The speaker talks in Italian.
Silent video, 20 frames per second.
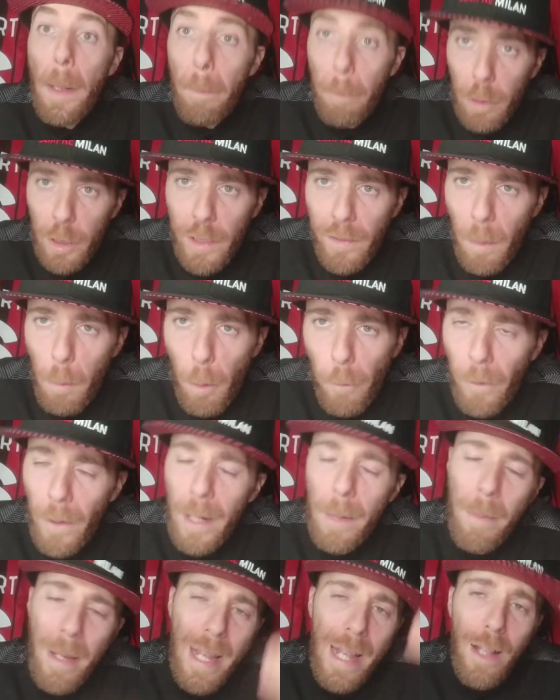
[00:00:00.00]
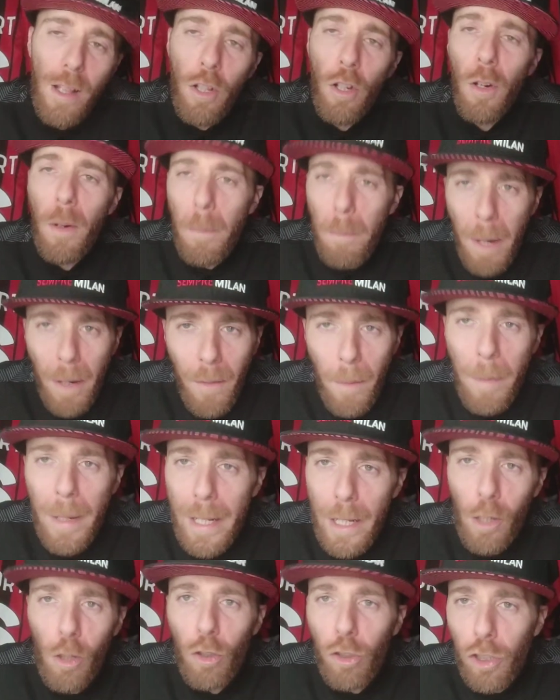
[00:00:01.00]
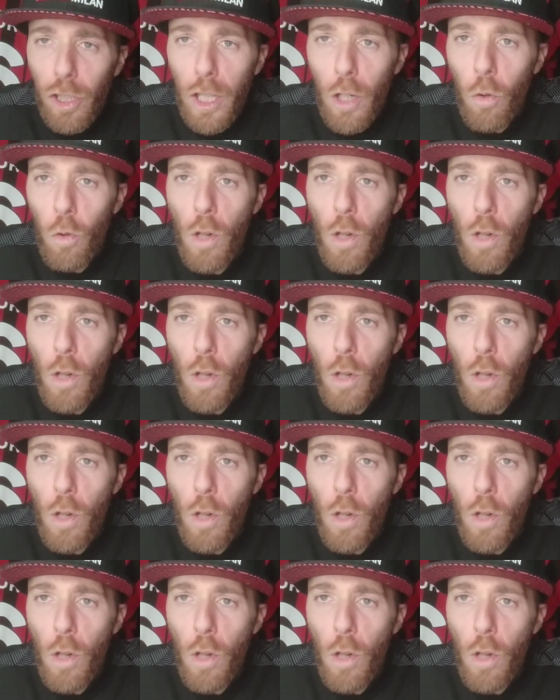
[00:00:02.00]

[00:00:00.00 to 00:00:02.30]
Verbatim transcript: potevamo fare meglio, ma va bene così,